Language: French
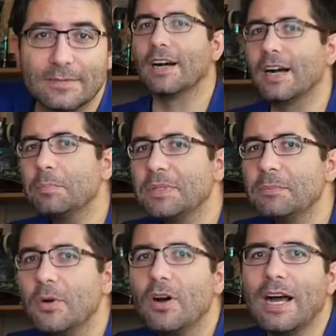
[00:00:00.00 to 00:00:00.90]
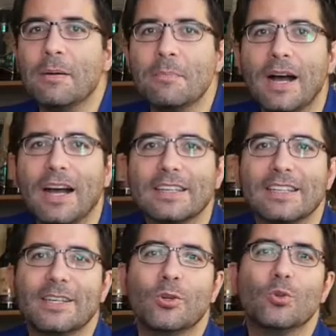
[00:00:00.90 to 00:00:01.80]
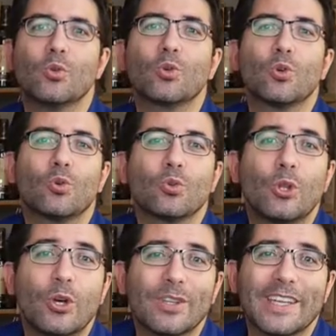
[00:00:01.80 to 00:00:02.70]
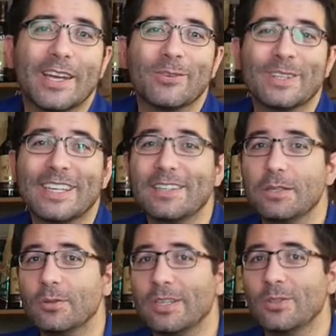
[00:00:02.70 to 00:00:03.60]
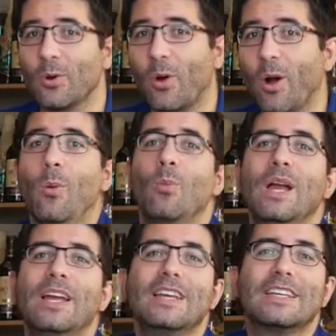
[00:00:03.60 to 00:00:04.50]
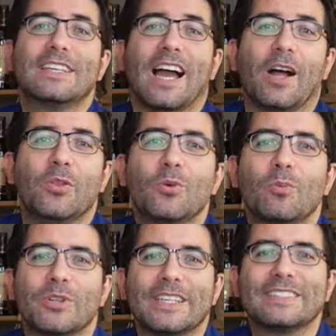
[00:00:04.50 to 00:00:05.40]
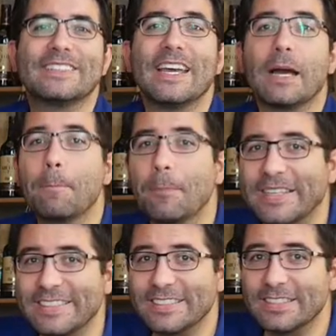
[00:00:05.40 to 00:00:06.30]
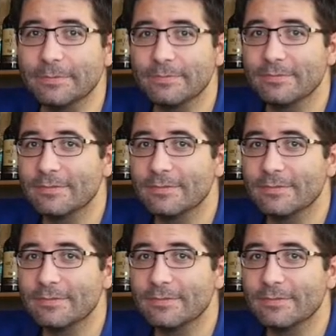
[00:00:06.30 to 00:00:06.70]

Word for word: Rapidement, un marque est le nom que l'on donne à une catégorie de rhum qui a un nombre d'esters précis.